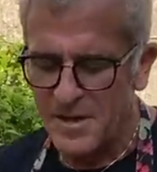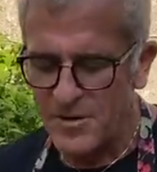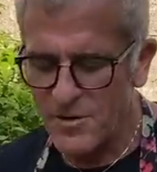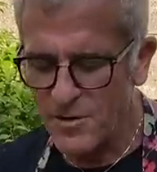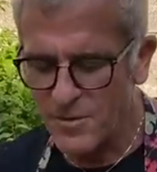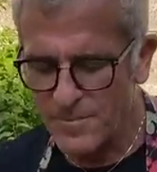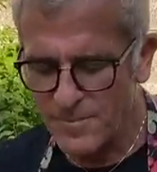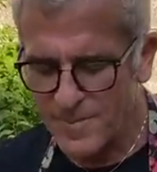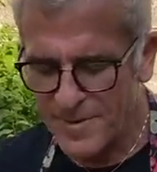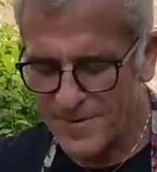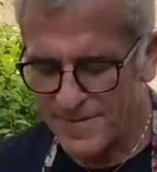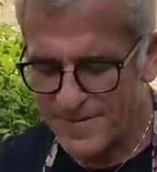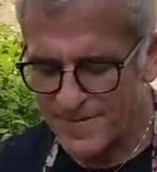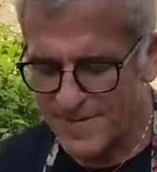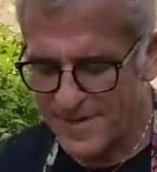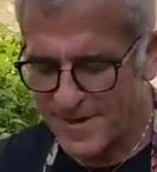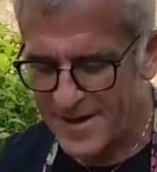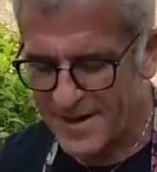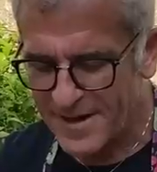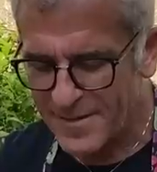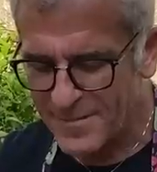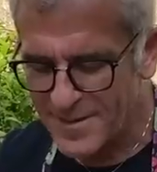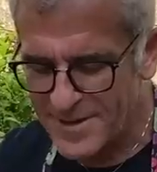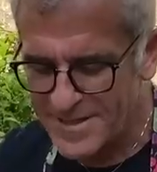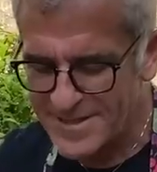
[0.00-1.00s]
non per
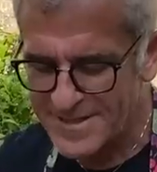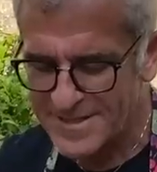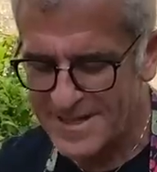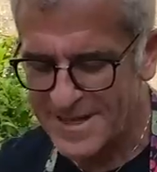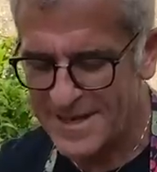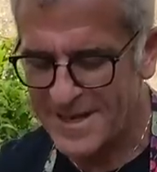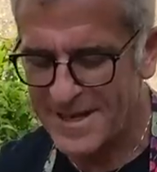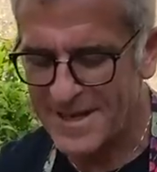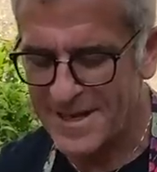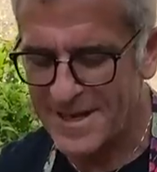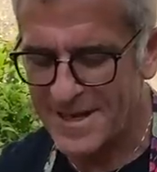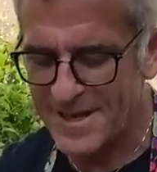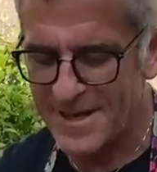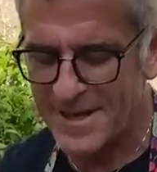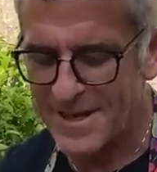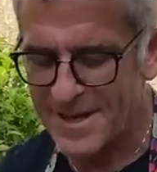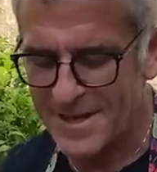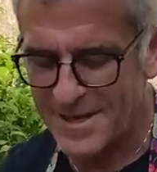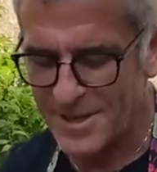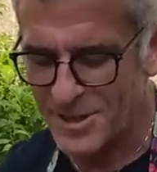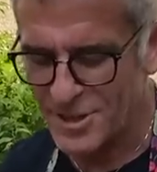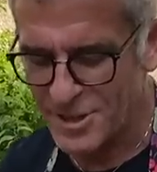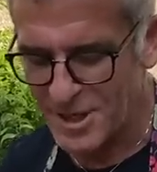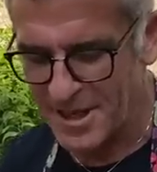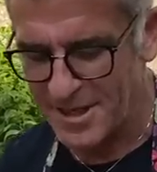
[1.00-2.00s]
fare questa
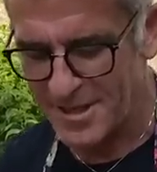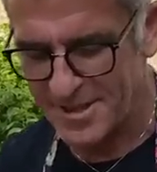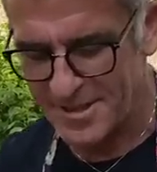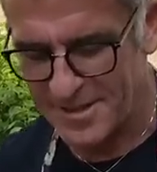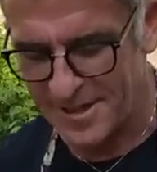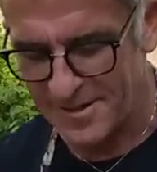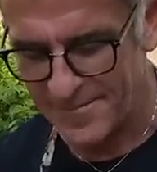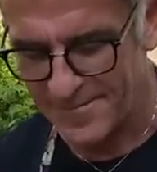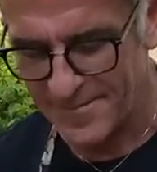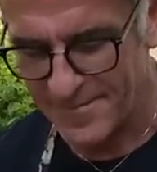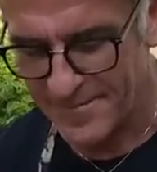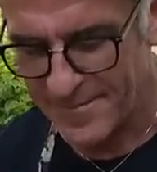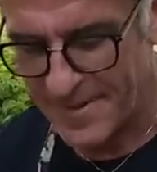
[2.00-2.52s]
ricetta.